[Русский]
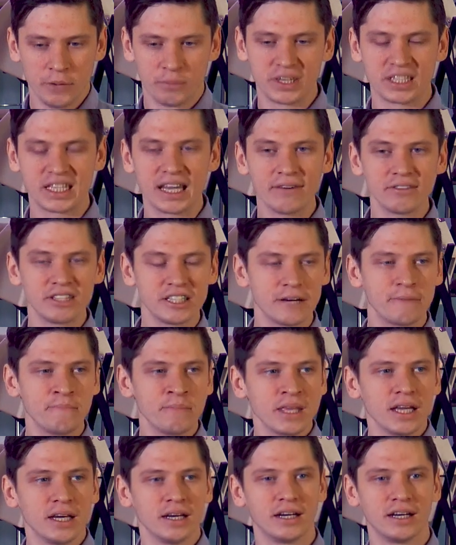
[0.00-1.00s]
Представьте,
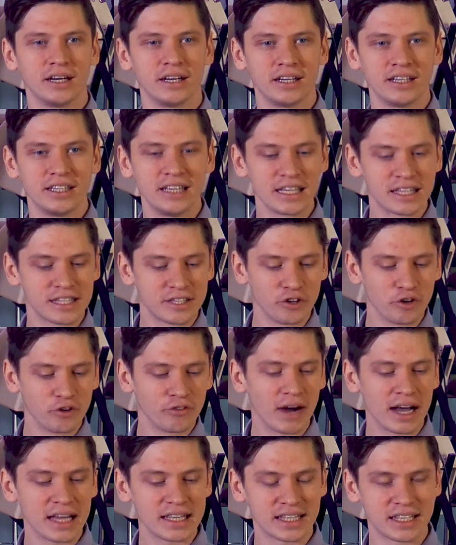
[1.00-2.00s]
э, если у
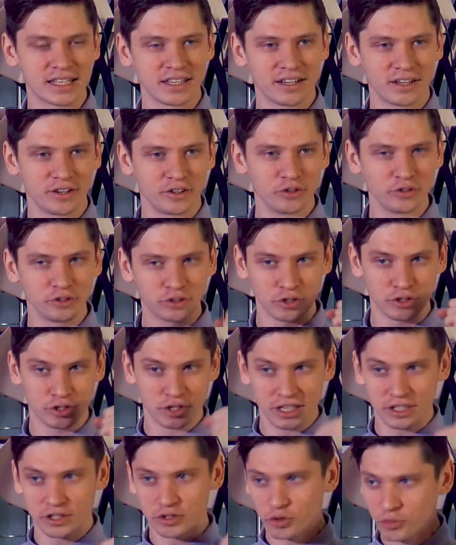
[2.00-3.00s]
вас, э, то
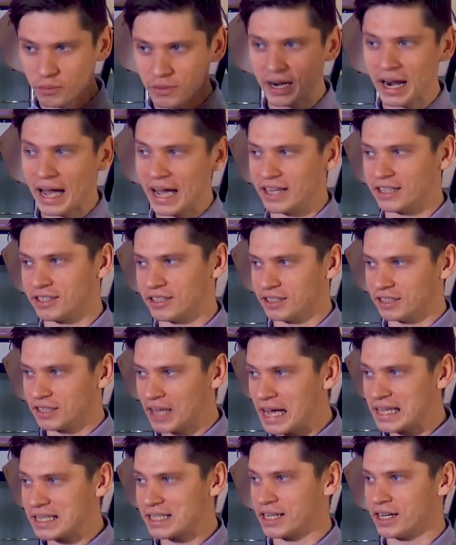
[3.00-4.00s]
есть если умирает
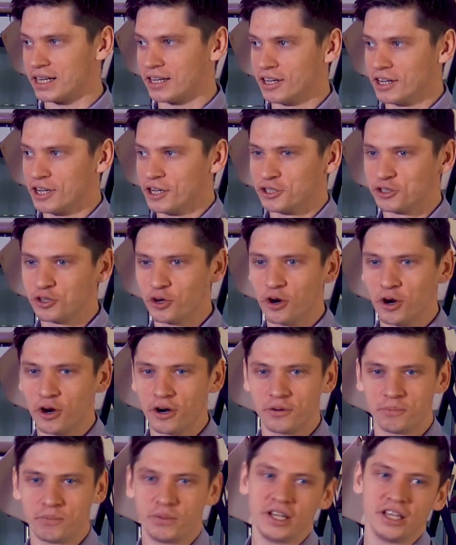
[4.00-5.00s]
Лазарь,
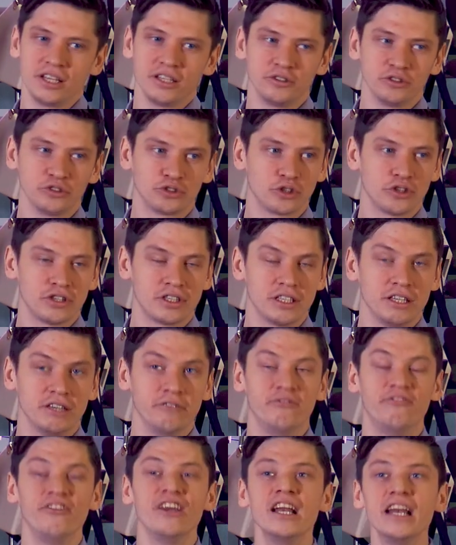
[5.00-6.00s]
то, э, то есть
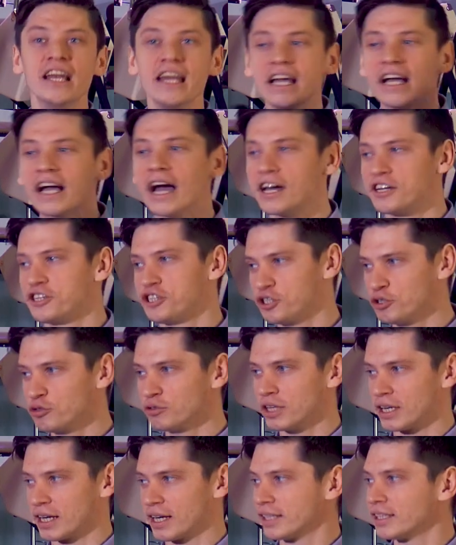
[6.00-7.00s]
великое
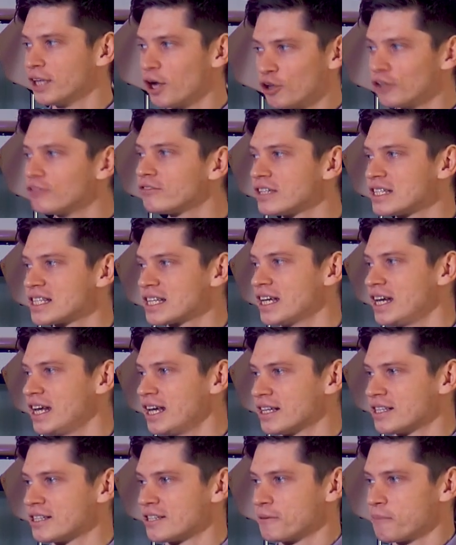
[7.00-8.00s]
чудо, когда он
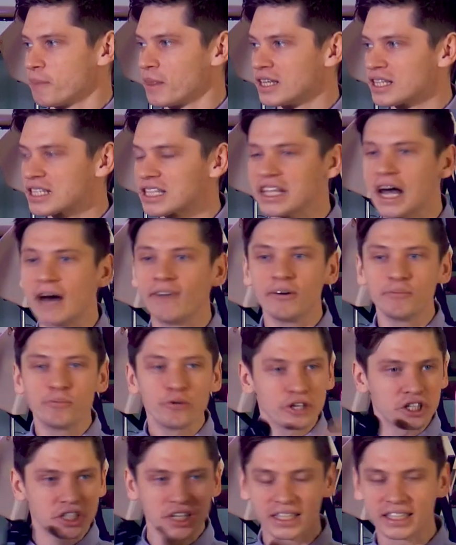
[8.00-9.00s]
воскрес. Слава
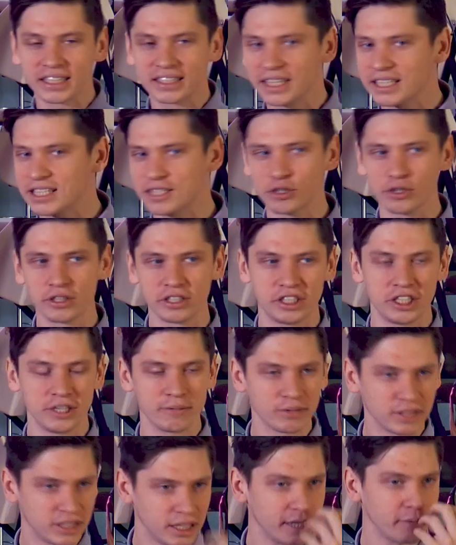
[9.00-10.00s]
Божья, это нас,
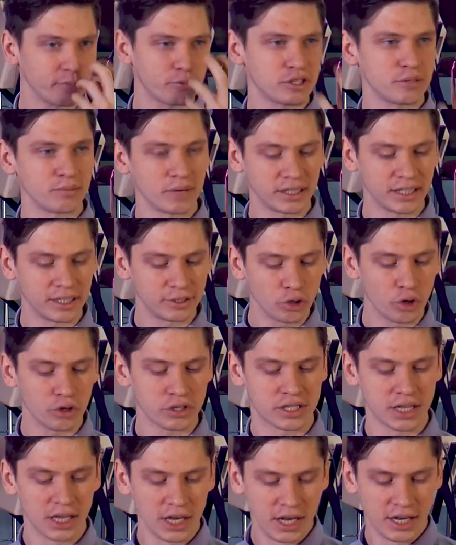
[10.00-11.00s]
чем, да, допустим, когда
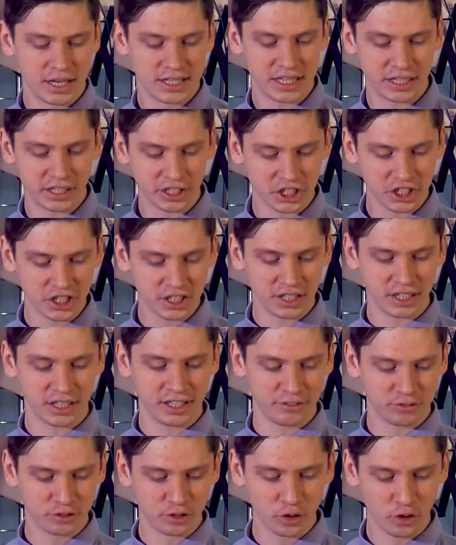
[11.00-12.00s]
нос заложило,
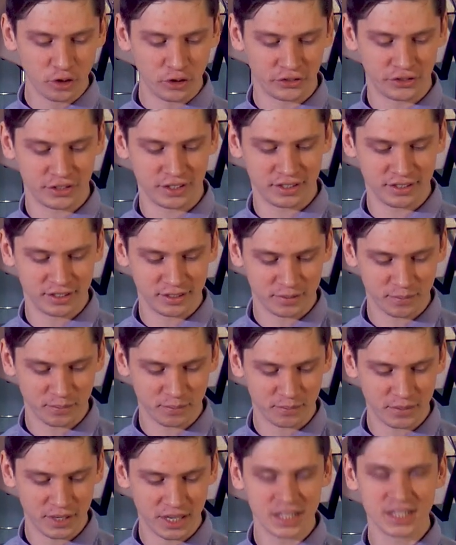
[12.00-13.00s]
и вдруг он э,
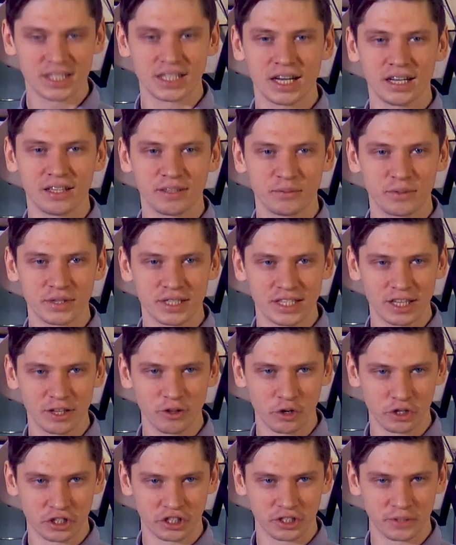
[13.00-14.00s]
перестал быть
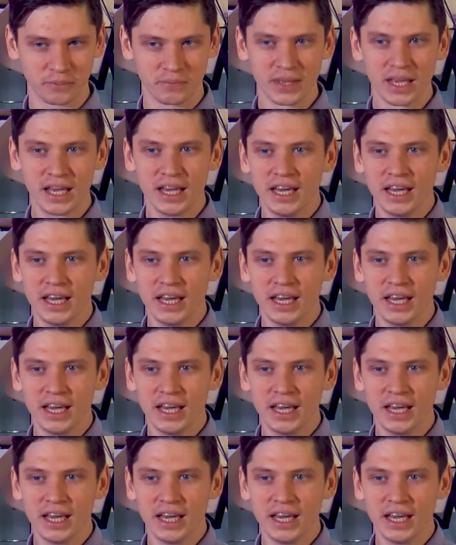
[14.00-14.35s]
заложенным.